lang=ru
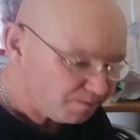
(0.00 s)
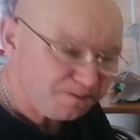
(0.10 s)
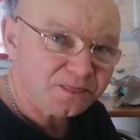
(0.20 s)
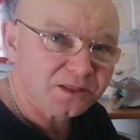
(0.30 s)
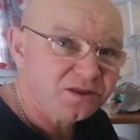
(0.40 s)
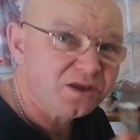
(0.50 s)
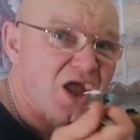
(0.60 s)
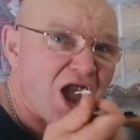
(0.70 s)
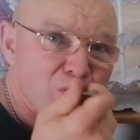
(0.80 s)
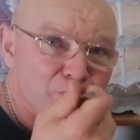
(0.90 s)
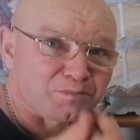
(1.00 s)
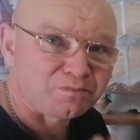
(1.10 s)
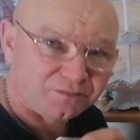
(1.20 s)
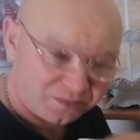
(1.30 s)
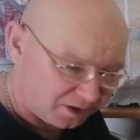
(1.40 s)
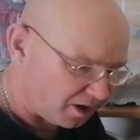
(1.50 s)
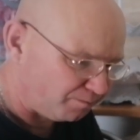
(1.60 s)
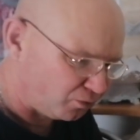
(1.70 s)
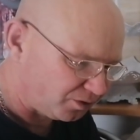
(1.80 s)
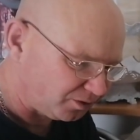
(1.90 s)
ничего не говорю, Нет. человек, человек
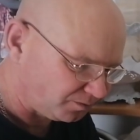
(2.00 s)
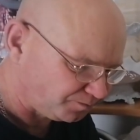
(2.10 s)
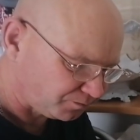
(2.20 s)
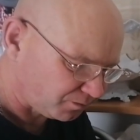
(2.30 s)
делает... Я понял,